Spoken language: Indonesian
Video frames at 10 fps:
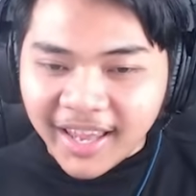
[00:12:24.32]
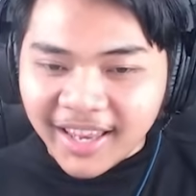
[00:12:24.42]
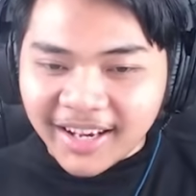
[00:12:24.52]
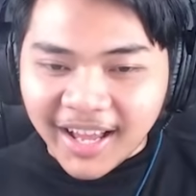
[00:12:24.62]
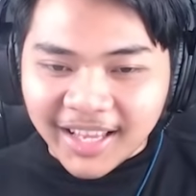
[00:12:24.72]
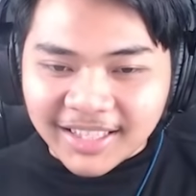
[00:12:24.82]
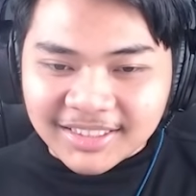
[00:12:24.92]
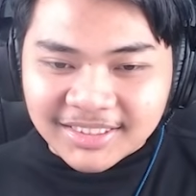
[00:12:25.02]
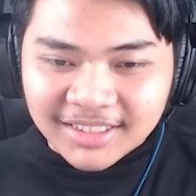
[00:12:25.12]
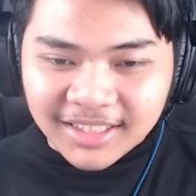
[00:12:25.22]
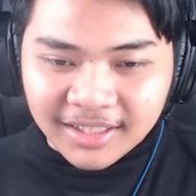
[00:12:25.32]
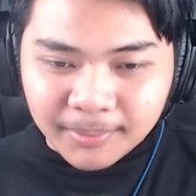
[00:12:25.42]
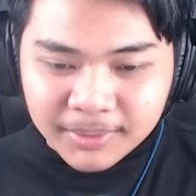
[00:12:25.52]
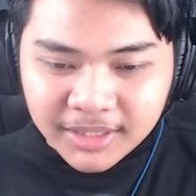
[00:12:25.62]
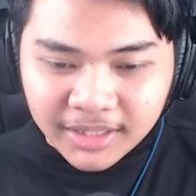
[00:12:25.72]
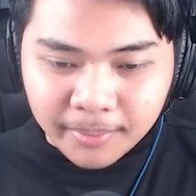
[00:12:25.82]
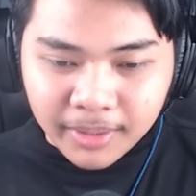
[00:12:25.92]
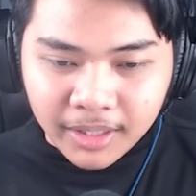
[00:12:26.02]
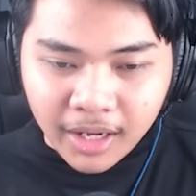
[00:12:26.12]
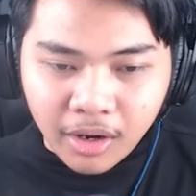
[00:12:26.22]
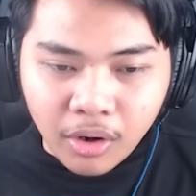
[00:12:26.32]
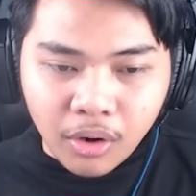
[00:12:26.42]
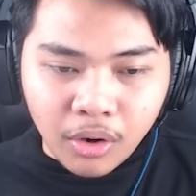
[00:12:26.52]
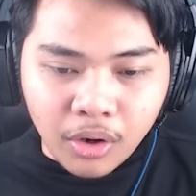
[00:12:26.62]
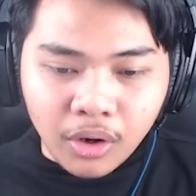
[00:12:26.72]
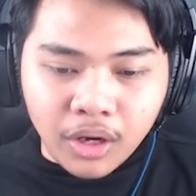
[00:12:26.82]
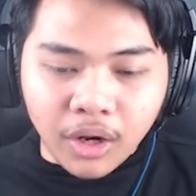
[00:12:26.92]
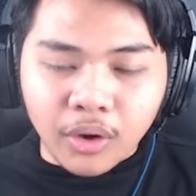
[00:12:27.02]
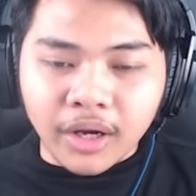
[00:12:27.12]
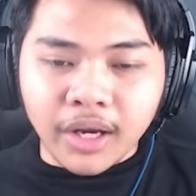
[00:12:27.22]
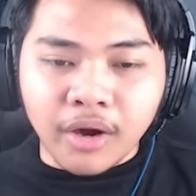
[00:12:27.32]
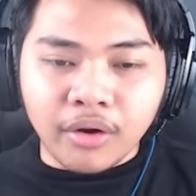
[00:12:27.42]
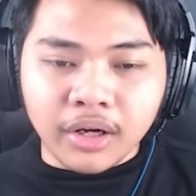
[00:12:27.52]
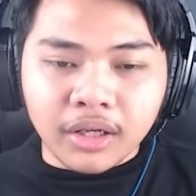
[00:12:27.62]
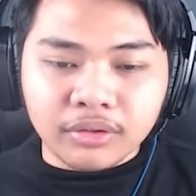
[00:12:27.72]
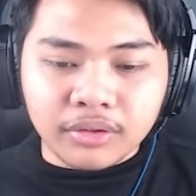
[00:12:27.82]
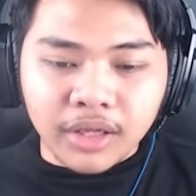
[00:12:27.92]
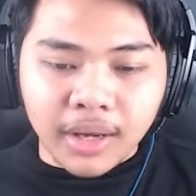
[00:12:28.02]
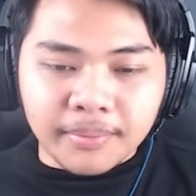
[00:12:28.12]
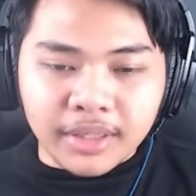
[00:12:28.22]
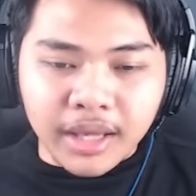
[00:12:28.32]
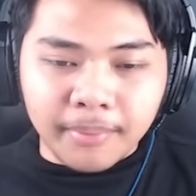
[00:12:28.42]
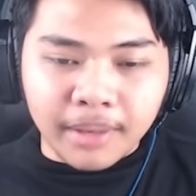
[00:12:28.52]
nice. Bisa kita ambil nggak? Oh, kalau kena orang tuh dia nggak bisa diambil